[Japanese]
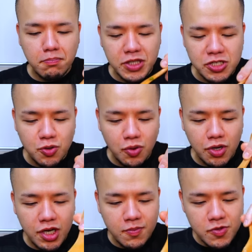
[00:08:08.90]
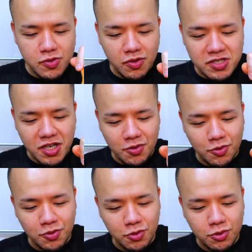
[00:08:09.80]
た食感もそうですけど、
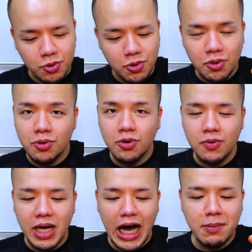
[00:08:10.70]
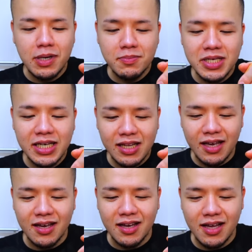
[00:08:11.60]
このとろろの甘みが
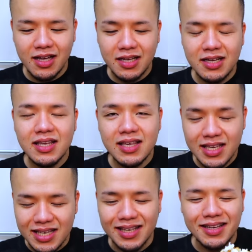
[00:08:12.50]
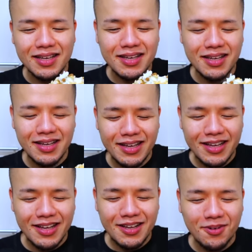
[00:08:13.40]
ね、いい。
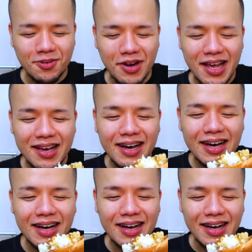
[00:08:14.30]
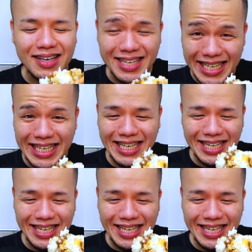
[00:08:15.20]
これがいい。